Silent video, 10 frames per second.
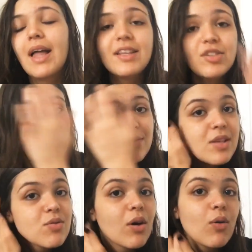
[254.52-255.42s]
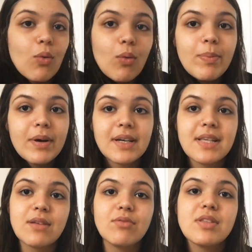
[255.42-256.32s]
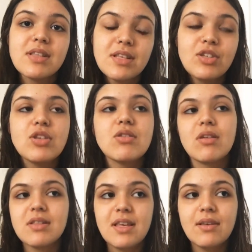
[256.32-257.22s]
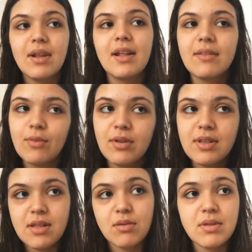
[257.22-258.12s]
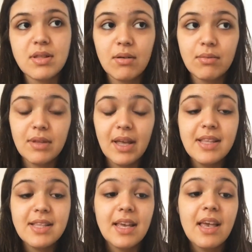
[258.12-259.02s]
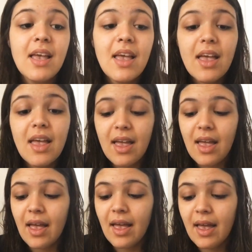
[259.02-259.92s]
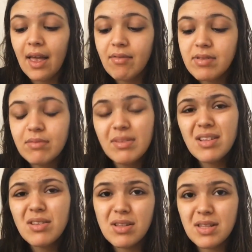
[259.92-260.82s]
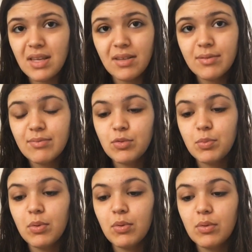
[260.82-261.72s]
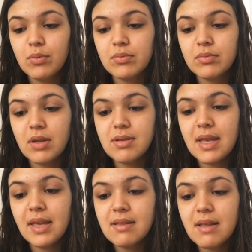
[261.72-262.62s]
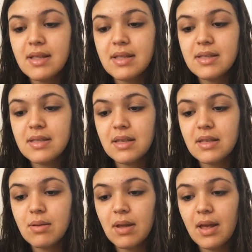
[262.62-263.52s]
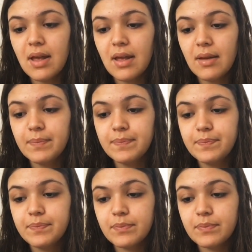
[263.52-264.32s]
além de não ser sua culpa, a questão de se sentir sozinho, né? Quando essas coisas acontecem. É, você não tá sozinho, tipo, eu sei que às vezes isso é.